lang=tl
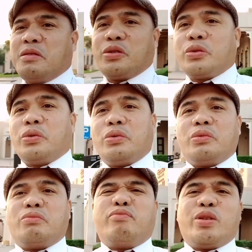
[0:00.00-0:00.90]
so
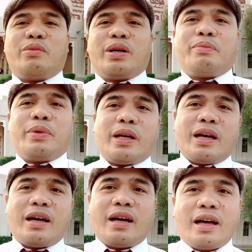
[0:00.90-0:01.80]
yan ang mga
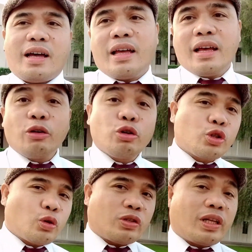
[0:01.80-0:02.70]
pinaka
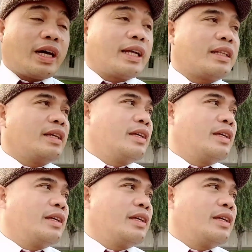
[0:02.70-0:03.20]
gusto ko sa lahat